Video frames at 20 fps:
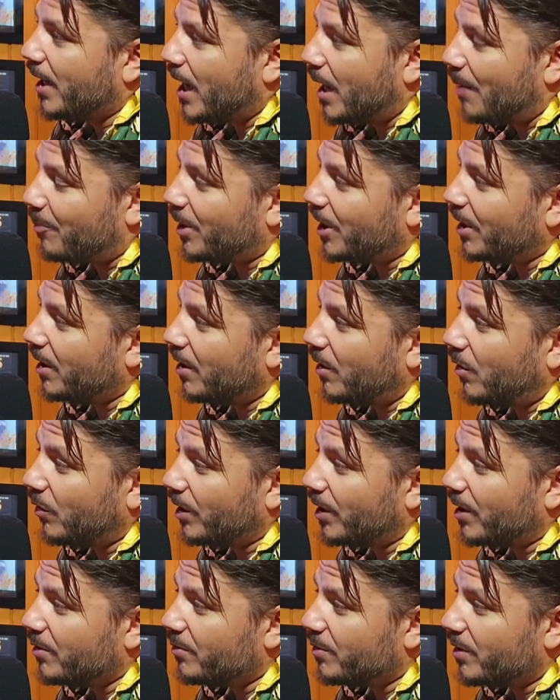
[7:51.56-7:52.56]
Après,
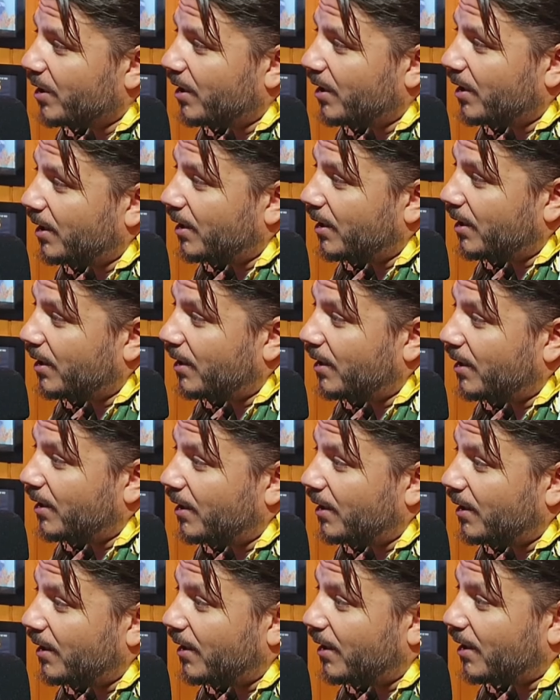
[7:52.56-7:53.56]
on a eu
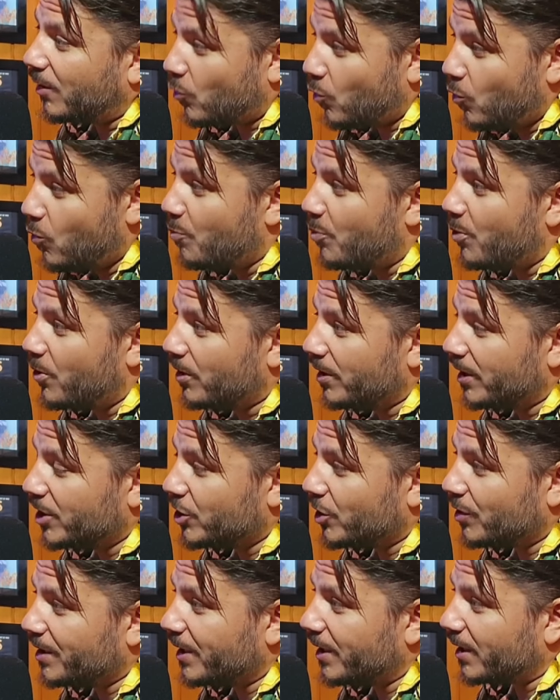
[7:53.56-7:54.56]
un, groupe
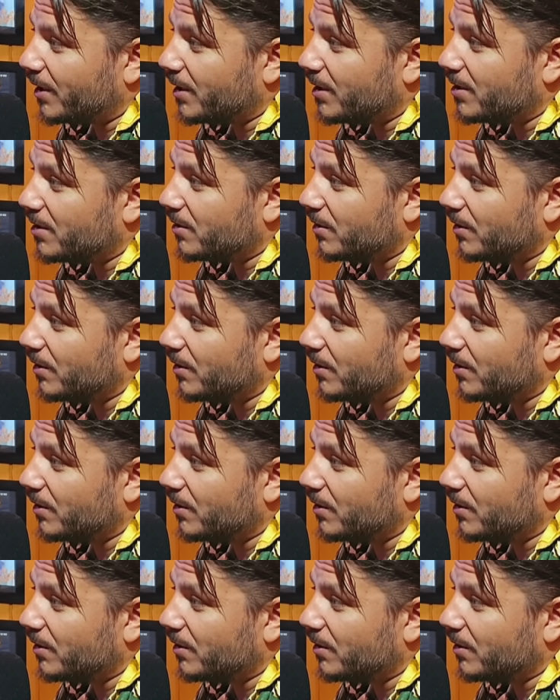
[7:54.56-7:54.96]
légendaire qui,